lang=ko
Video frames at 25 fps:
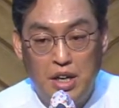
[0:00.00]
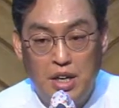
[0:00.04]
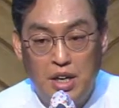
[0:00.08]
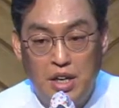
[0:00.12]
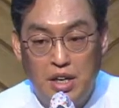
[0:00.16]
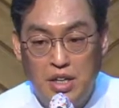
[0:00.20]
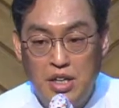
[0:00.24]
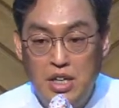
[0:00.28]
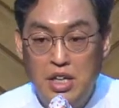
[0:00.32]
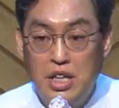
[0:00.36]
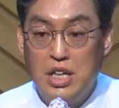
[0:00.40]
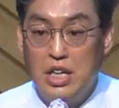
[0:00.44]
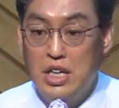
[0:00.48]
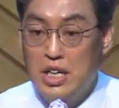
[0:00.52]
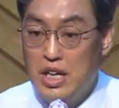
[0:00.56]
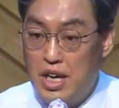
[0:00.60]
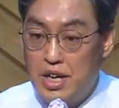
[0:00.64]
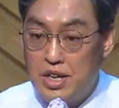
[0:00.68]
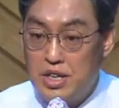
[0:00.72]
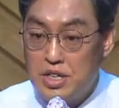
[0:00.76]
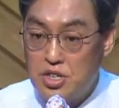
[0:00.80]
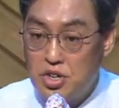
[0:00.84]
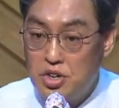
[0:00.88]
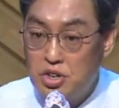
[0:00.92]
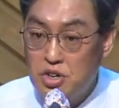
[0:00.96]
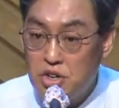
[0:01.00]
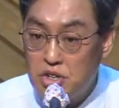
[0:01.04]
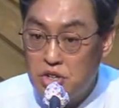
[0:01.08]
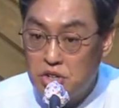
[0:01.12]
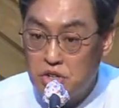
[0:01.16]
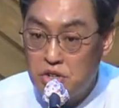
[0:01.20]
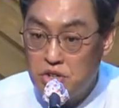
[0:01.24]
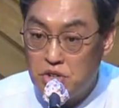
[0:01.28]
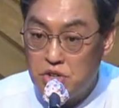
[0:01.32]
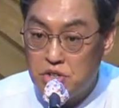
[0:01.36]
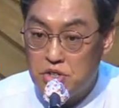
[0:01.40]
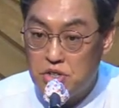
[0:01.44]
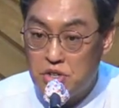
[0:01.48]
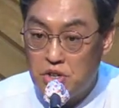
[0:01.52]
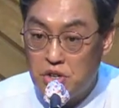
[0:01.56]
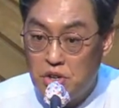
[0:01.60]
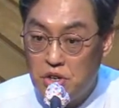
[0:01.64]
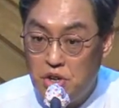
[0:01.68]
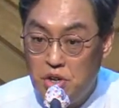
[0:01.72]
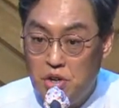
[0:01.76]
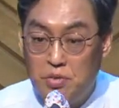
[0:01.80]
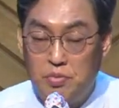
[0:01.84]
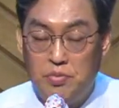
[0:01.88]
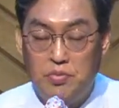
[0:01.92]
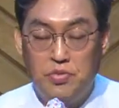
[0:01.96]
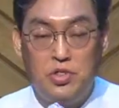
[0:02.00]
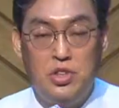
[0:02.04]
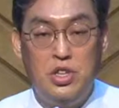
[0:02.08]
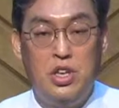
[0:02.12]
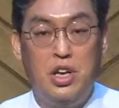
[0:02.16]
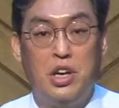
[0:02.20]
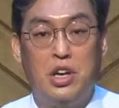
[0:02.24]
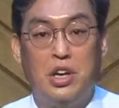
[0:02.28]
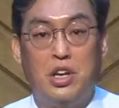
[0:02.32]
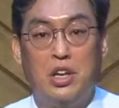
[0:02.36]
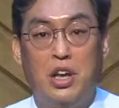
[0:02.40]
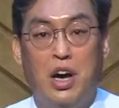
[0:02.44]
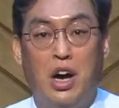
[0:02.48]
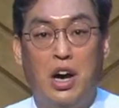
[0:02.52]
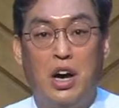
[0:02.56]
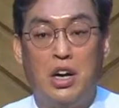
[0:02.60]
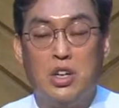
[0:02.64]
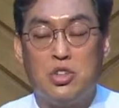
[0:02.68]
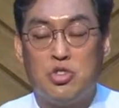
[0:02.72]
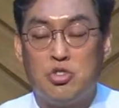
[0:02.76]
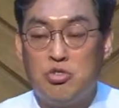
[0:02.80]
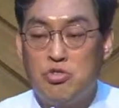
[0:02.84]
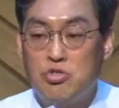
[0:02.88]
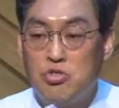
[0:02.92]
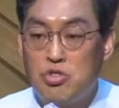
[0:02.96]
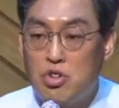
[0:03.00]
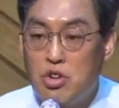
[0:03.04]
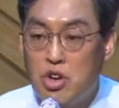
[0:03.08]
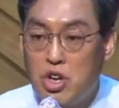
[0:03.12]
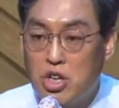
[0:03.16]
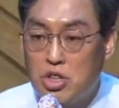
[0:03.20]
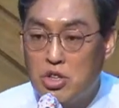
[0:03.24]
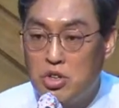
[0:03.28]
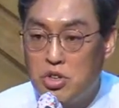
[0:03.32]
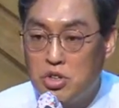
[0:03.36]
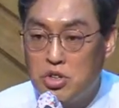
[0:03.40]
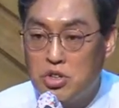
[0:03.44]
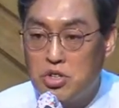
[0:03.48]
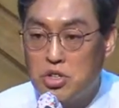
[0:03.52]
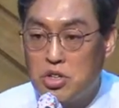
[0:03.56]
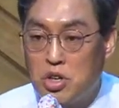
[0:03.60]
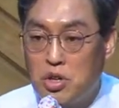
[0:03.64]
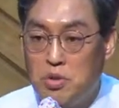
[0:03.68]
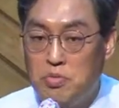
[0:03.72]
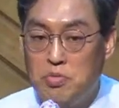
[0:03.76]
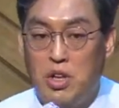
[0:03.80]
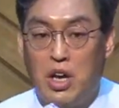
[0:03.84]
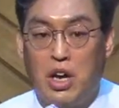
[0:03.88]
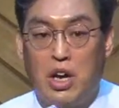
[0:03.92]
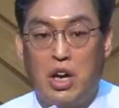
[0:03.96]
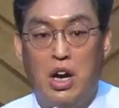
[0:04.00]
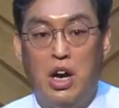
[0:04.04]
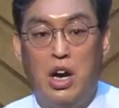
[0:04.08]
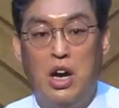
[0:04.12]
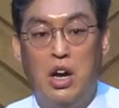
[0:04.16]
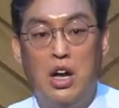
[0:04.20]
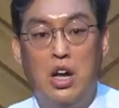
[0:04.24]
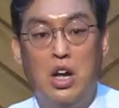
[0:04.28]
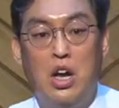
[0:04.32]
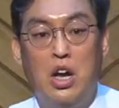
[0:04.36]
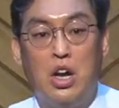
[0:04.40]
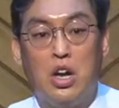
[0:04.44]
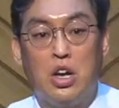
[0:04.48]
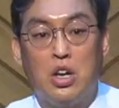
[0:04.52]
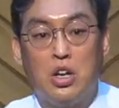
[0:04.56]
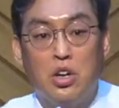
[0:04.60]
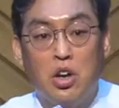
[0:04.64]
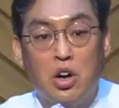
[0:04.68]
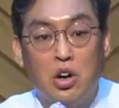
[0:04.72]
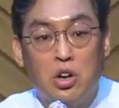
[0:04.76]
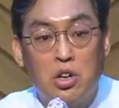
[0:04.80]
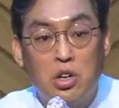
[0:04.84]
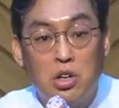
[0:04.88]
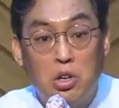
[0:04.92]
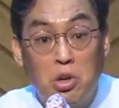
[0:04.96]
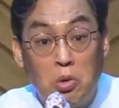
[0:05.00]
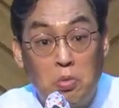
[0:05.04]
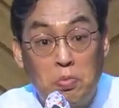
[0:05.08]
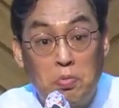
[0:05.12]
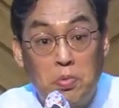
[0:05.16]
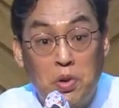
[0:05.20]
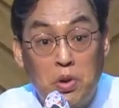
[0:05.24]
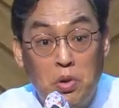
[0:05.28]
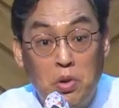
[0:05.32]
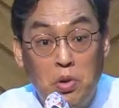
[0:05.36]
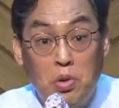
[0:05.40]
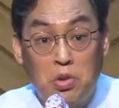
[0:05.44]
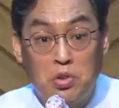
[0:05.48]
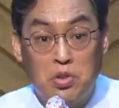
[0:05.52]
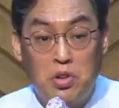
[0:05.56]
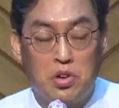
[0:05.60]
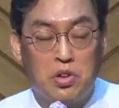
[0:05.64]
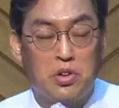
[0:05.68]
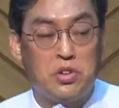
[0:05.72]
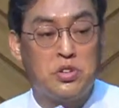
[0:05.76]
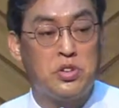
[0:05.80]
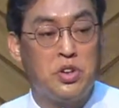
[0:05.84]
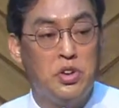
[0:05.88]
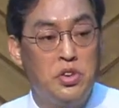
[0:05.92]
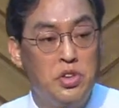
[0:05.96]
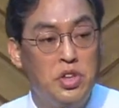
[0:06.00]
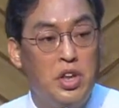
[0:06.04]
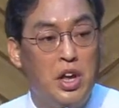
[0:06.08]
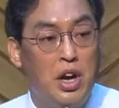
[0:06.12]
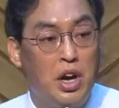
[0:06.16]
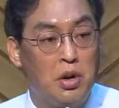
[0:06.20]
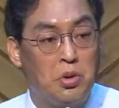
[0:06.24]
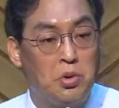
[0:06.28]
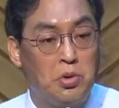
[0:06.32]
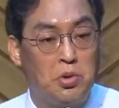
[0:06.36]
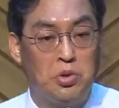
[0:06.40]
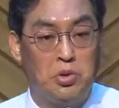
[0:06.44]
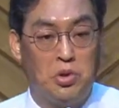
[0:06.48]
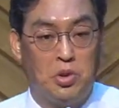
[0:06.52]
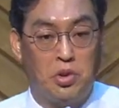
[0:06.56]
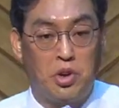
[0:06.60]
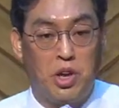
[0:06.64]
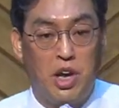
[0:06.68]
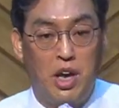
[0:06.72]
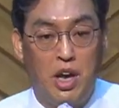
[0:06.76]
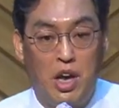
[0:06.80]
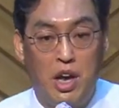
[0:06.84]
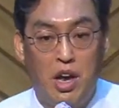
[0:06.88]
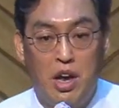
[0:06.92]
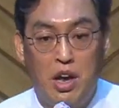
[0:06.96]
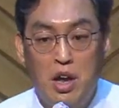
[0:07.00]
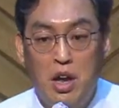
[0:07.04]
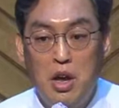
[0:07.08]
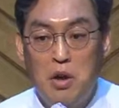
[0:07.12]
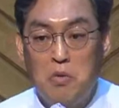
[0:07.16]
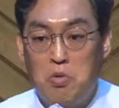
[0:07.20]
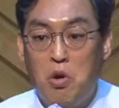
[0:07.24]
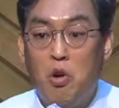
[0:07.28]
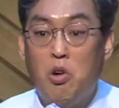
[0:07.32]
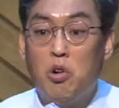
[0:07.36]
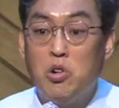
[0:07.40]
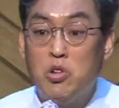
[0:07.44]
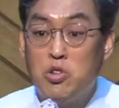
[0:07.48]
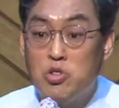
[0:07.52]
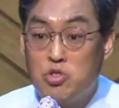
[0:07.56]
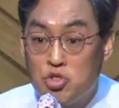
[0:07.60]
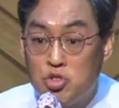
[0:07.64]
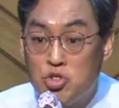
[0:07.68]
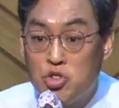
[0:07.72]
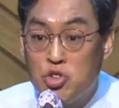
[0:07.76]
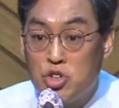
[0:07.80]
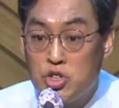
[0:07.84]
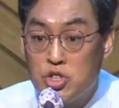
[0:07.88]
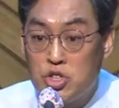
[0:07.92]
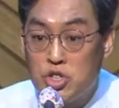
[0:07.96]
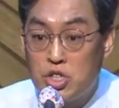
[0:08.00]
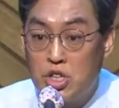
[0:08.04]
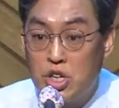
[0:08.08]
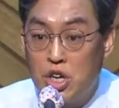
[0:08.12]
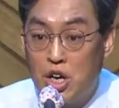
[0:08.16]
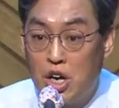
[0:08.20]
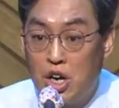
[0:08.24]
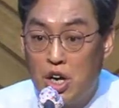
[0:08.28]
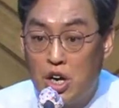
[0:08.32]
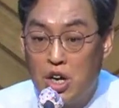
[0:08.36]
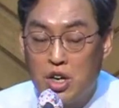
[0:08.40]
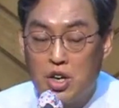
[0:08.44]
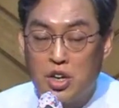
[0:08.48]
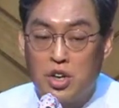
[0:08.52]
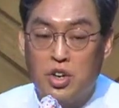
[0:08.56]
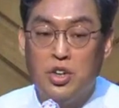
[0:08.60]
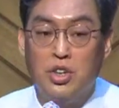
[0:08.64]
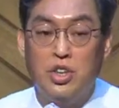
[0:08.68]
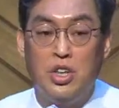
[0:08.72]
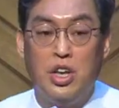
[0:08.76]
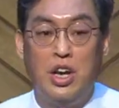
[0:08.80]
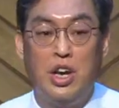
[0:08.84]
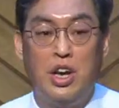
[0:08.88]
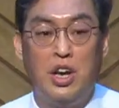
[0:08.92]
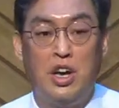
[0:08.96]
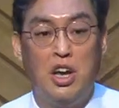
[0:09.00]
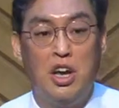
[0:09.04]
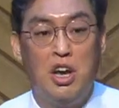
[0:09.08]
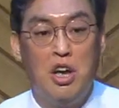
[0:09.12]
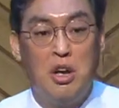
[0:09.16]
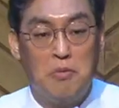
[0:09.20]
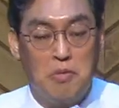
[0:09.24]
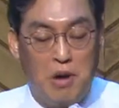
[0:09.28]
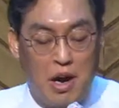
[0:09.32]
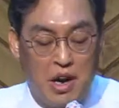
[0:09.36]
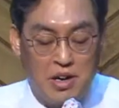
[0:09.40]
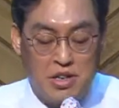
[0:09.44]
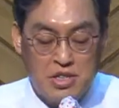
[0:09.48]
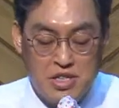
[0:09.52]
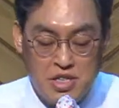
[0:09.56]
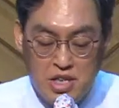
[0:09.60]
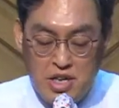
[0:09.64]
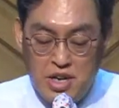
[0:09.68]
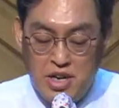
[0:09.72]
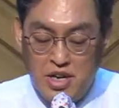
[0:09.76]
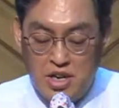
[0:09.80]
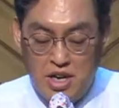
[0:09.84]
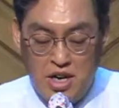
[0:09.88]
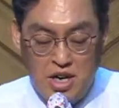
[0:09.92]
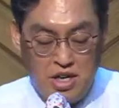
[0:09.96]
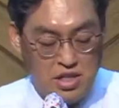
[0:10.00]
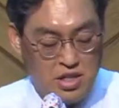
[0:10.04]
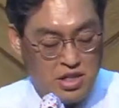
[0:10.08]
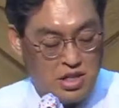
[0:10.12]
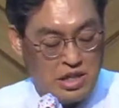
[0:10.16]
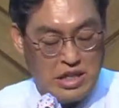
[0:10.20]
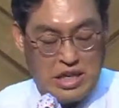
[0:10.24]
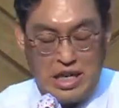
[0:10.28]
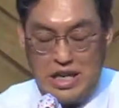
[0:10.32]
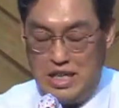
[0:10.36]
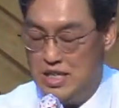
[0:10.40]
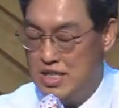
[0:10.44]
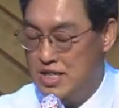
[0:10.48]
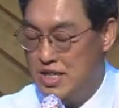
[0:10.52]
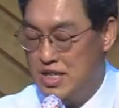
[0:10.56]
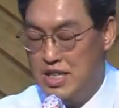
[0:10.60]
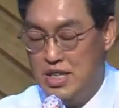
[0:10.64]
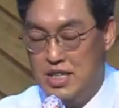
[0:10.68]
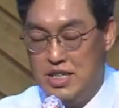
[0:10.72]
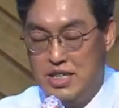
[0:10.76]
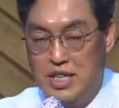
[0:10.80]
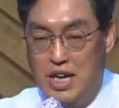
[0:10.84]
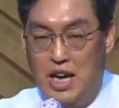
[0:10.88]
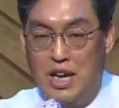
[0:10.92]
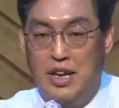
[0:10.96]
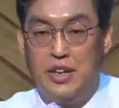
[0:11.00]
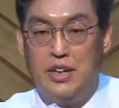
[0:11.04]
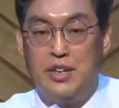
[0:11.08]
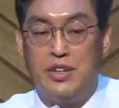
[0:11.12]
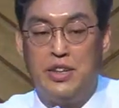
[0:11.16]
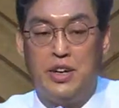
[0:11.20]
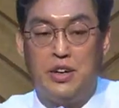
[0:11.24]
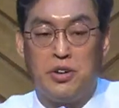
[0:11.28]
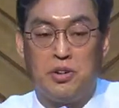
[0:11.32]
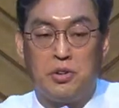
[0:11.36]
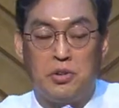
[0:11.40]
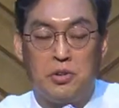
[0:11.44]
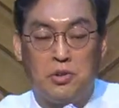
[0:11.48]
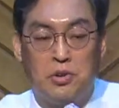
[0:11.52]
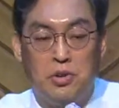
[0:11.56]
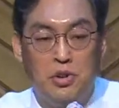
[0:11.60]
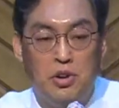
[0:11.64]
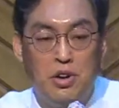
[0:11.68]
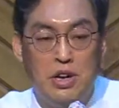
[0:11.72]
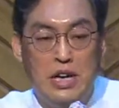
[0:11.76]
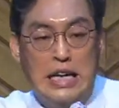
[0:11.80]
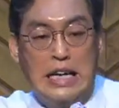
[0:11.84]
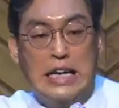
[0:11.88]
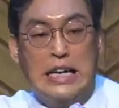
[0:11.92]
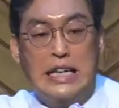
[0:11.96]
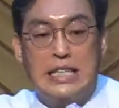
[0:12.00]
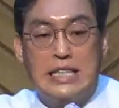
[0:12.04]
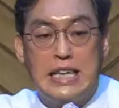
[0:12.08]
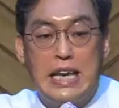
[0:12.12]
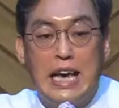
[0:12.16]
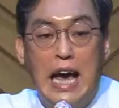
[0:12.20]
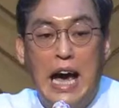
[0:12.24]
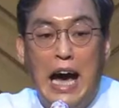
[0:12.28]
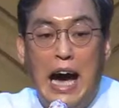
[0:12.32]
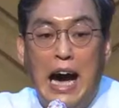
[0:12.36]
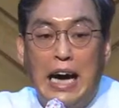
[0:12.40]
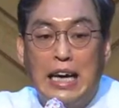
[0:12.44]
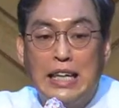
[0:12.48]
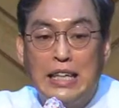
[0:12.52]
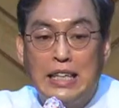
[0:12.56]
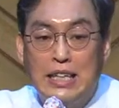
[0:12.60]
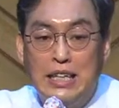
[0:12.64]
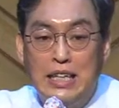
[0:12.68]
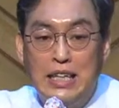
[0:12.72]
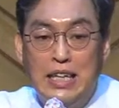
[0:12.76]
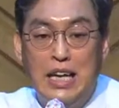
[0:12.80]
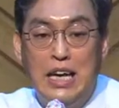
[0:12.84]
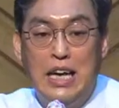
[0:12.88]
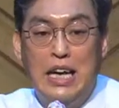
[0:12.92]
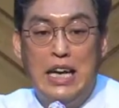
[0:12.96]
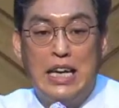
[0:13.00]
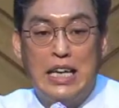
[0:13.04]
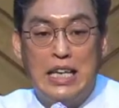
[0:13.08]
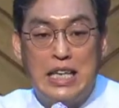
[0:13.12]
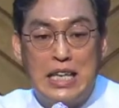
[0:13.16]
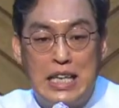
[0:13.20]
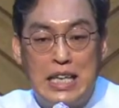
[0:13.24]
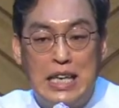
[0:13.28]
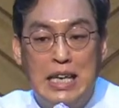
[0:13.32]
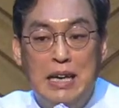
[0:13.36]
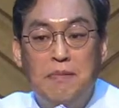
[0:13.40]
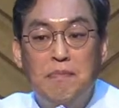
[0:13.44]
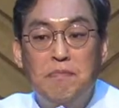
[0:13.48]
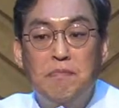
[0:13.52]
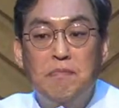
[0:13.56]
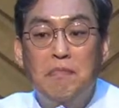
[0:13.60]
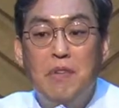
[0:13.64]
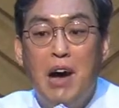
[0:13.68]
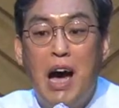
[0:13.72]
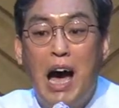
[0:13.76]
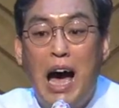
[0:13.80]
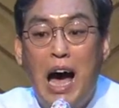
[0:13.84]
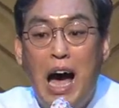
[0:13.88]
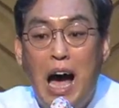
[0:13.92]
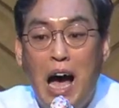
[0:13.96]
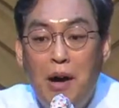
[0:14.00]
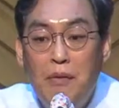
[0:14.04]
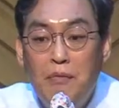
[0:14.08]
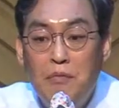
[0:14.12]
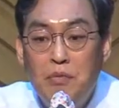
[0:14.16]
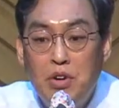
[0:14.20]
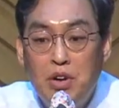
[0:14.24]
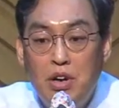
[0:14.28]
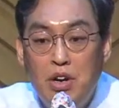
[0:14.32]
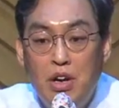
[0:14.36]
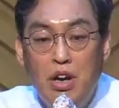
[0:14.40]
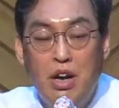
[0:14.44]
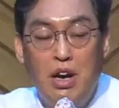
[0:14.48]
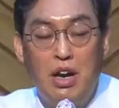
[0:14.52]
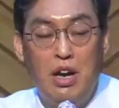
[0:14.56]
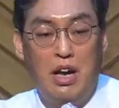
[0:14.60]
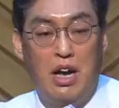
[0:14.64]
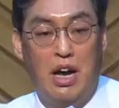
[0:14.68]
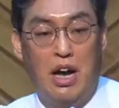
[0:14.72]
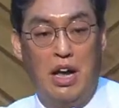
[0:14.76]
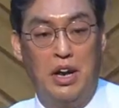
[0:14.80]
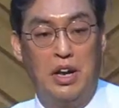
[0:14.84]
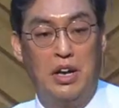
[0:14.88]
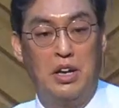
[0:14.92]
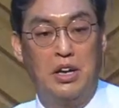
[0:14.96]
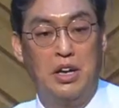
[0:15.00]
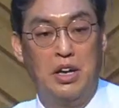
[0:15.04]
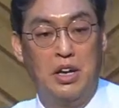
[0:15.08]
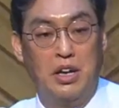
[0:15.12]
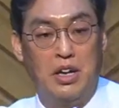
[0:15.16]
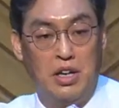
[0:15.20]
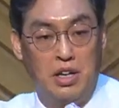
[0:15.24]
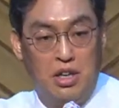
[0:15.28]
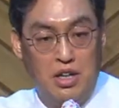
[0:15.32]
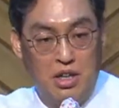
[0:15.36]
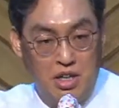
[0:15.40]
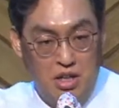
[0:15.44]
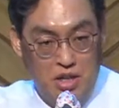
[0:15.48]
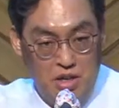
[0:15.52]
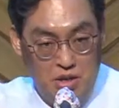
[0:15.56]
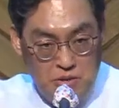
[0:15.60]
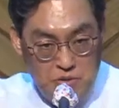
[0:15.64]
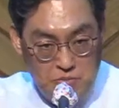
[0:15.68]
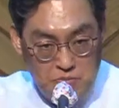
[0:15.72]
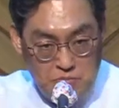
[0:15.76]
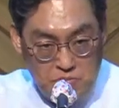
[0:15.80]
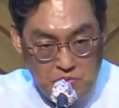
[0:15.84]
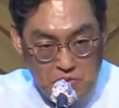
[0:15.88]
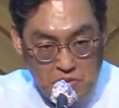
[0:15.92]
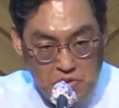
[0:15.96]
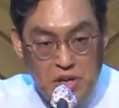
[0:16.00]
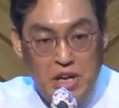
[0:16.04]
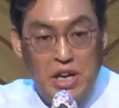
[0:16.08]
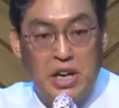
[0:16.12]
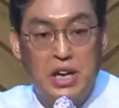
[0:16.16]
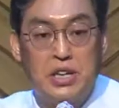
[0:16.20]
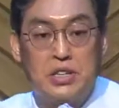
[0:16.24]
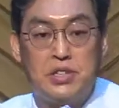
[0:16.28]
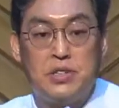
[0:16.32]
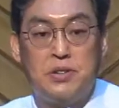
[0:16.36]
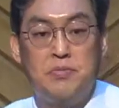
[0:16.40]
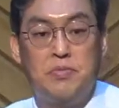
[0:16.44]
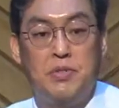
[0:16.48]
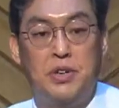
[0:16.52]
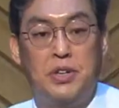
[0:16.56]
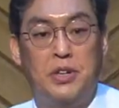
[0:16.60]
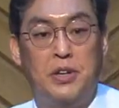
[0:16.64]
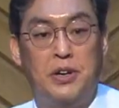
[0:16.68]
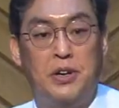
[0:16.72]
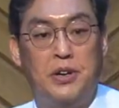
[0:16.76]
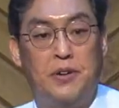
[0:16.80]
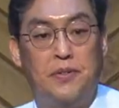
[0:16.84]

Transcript: 네가 나를 섬겼던 것처럼 네에게 나가 충성했던 것처럼 내가 너를 높이고 너를 선대하고 너게 복을 줄 것이다. 그런데 바르실레가 같이 가지 않는다 그러고 제 아들 김함을 하나님 어, 보내겠습니다.